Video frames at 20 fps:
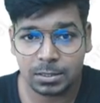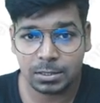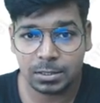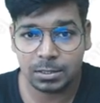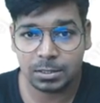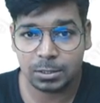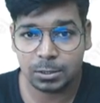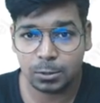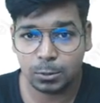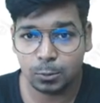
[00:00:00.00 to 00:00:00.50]

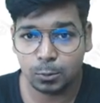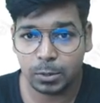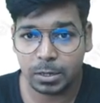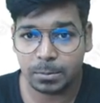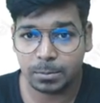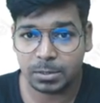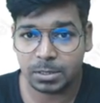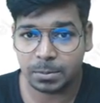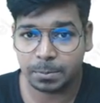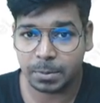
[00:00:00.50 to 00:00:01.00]
इज टू
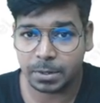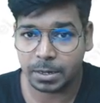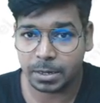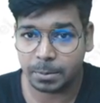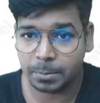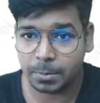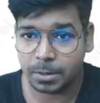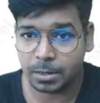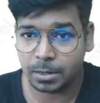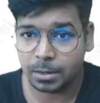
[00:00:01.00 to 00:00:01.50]
एम जी पर
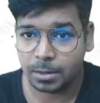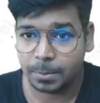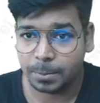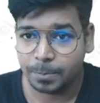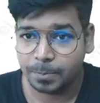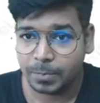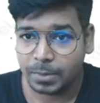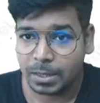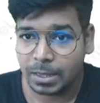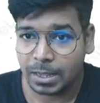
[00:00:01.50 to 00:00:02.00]
एम एल
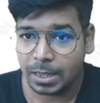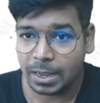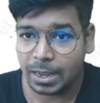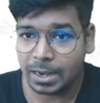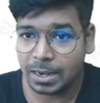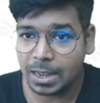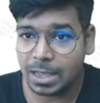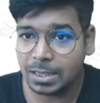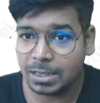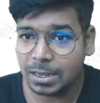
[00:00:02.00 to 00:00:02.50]

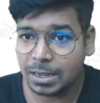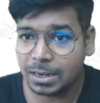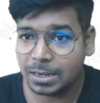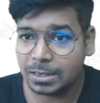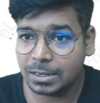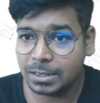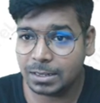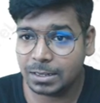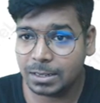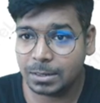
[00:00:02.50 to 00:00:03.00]
2 आई एन
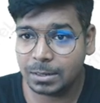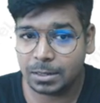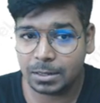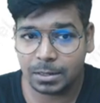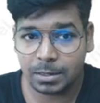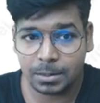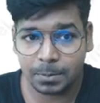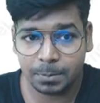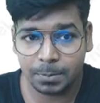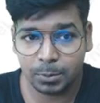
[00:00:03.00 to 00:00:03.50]
टी ए
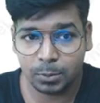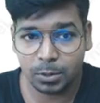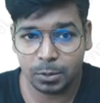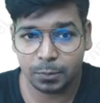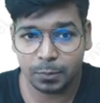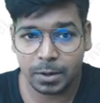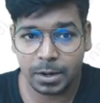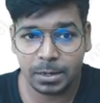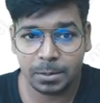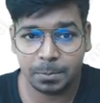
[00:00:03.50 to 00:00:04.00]

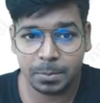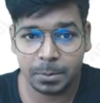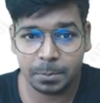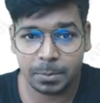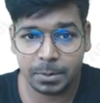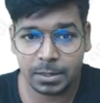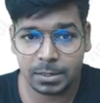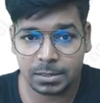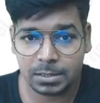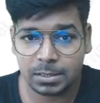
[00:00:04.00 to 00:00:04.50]
purified
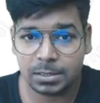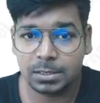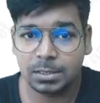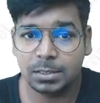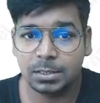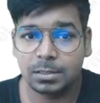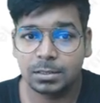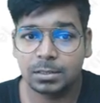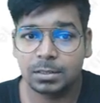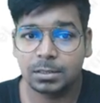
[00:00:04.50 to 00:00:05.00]
preparation
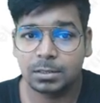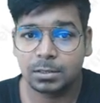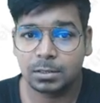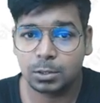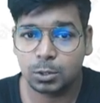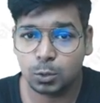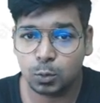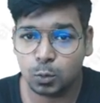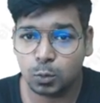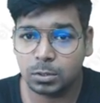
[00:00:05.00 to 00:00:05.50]

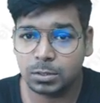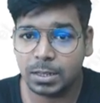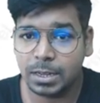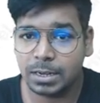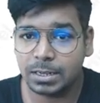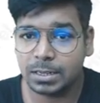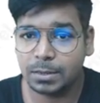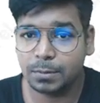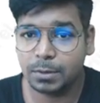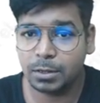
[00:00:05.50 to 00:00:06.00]
showed the
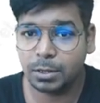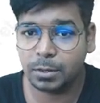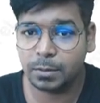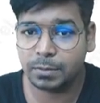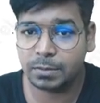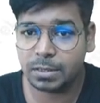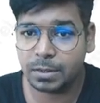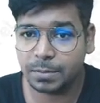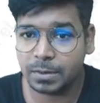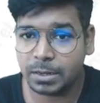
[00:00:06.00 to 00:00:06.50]
activity
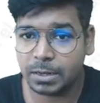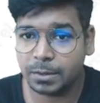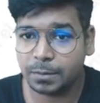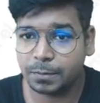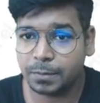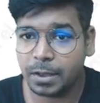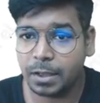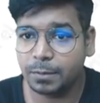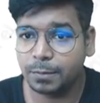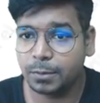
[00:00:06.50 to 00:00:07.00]
of
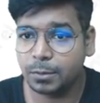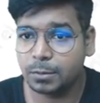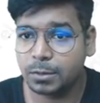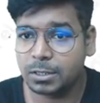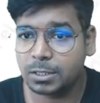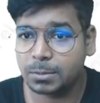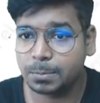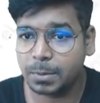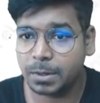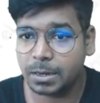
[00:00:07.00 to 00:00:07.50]
75
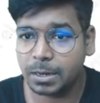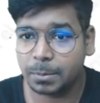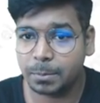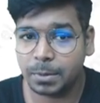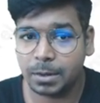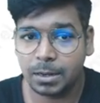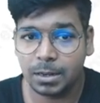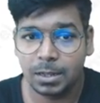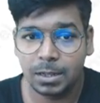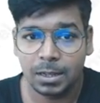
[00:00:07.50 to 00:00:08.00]
units per
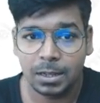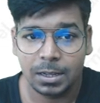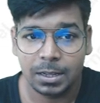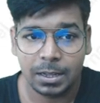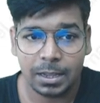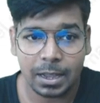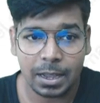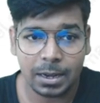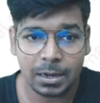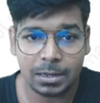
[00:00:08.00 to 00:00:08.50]
ml
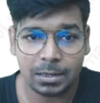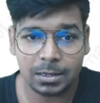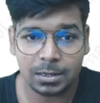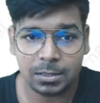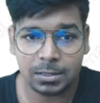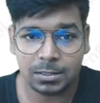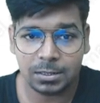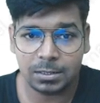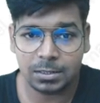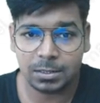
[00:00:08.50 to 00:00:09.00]
and
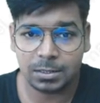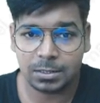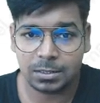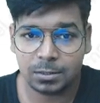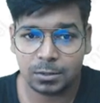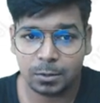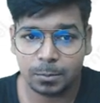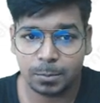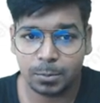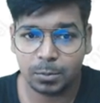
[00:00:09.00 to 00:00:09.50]

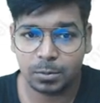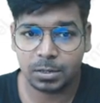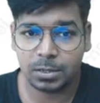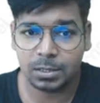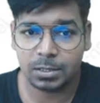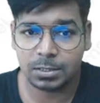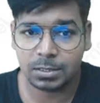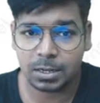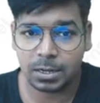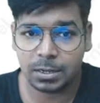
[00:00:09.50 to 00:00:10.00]
concentration of
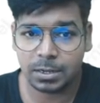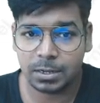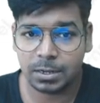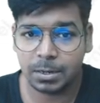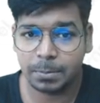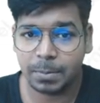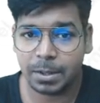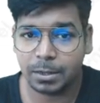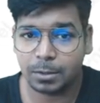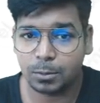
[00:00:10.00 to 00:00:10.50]
protein is
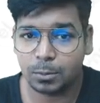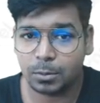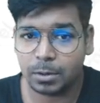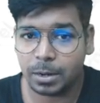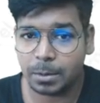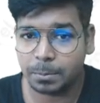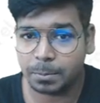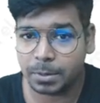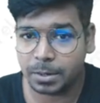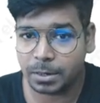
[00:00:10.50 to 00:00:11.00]
100
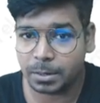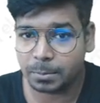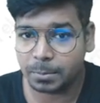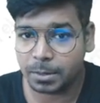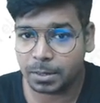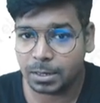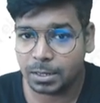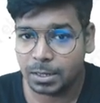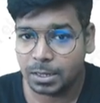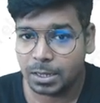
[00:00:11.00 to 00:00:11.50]
microgram per
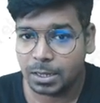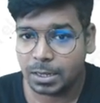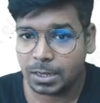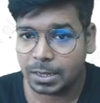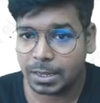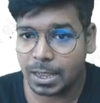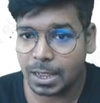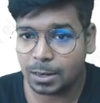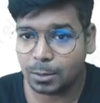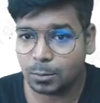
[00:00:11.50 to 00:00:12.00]
ml
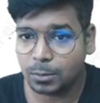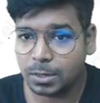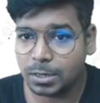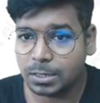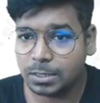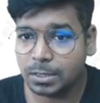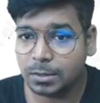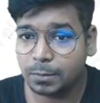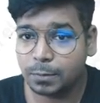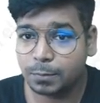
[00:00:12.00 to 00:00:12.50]

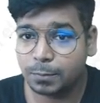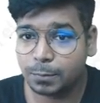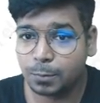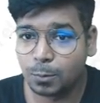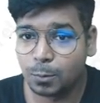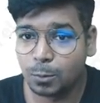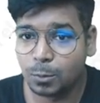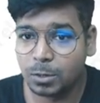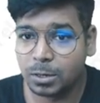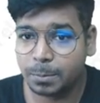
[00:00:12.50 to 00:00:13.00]
calculate the
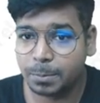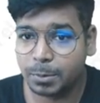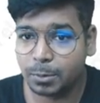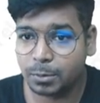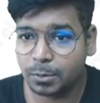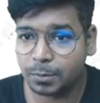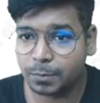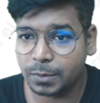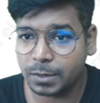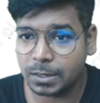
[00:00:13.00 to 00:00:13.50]
fold
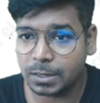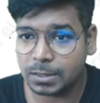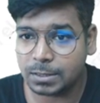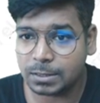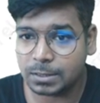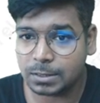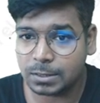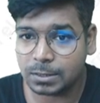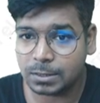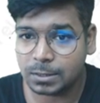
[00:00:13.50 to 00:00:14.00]

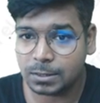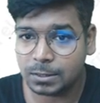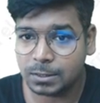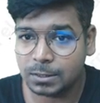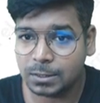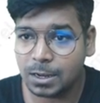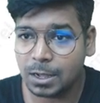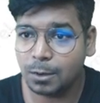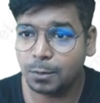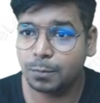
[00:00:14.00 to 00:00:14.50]
purification
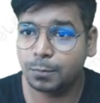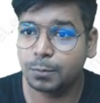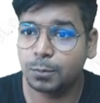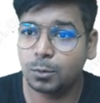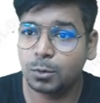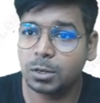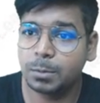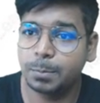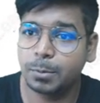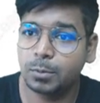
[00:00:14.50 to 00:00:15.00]
now
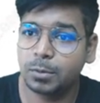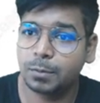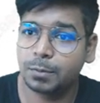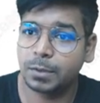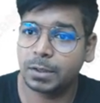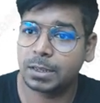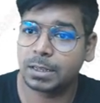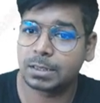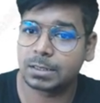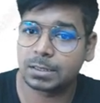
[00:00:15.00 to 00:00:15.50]
fold
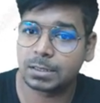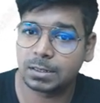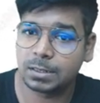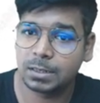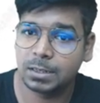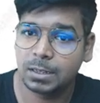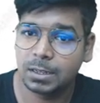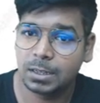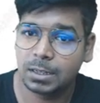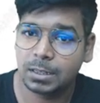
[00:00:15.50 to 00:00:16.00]
purification
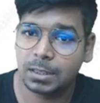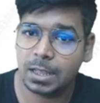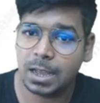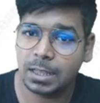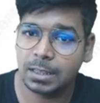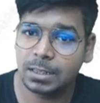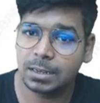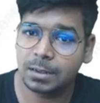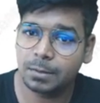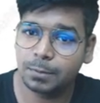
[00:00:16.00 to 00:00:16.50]

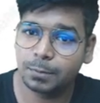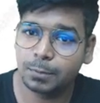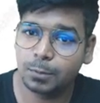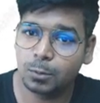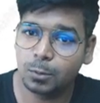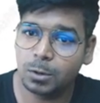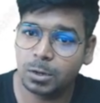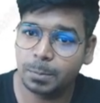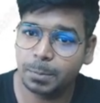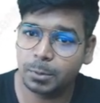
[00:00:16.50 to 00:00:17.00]
ध्यान देना
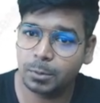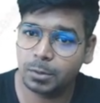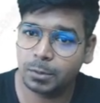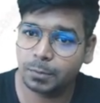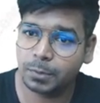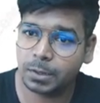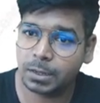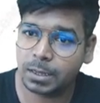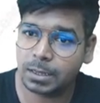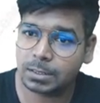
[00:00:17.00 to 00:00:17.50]
फोल्ड
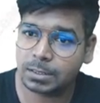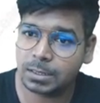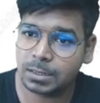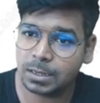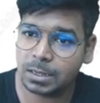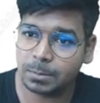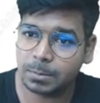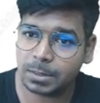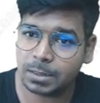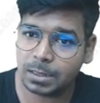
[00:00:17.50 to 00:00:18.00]
प्योरीफिकेशन
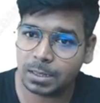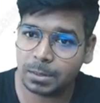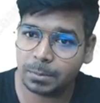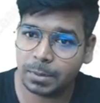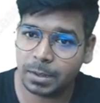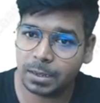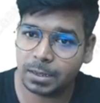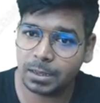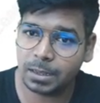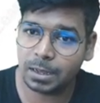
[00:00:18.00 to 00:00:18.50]
का मतलब
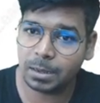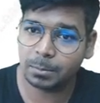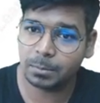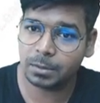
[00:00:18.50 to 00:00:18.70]
है कि हम